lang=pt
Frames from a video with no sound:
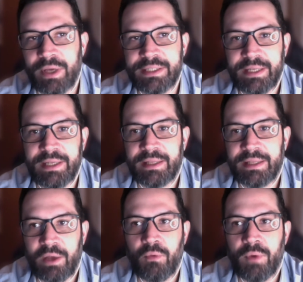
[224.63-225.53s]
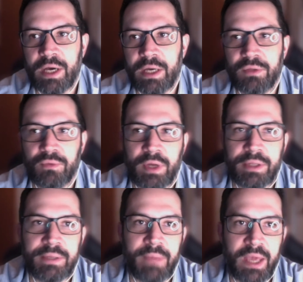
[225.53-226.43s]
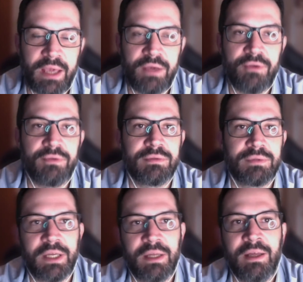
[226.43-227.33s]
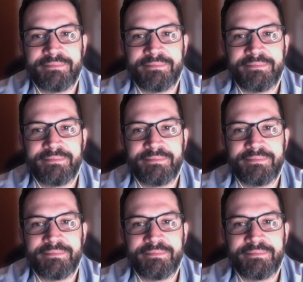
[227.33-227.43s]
aí seria até um ano, um ano e meio, né?